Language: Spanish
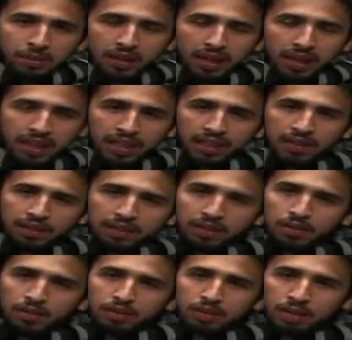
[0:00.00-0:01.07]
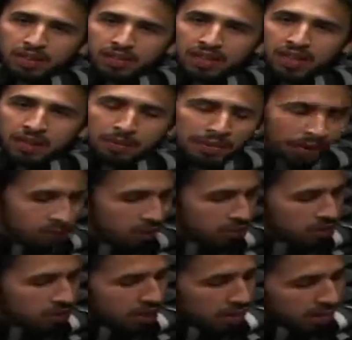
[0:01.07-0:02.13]
Creo que nos vamos a presentar el miércoles otra
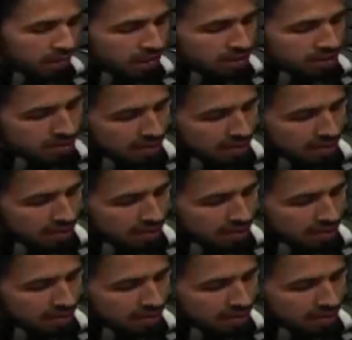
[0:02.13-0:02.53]
vez